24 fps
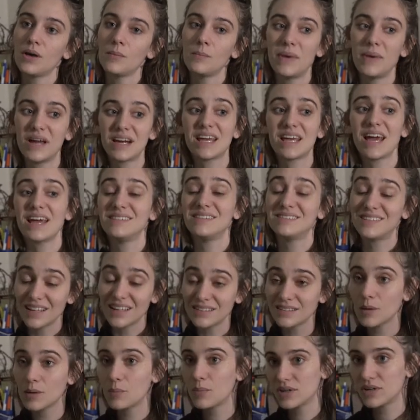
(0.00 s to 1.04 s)
ver que hay
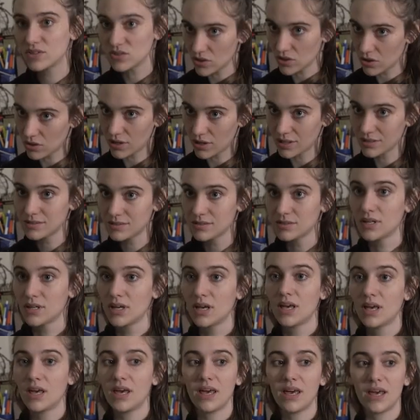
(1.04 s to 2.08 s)
tantas personas
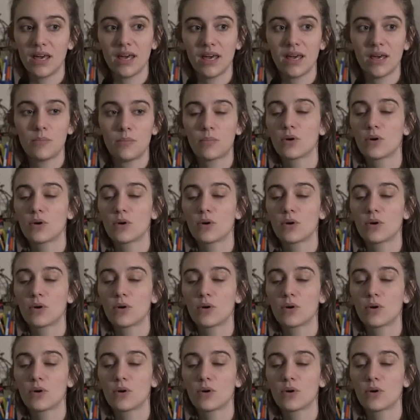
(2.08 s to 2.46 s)
eh,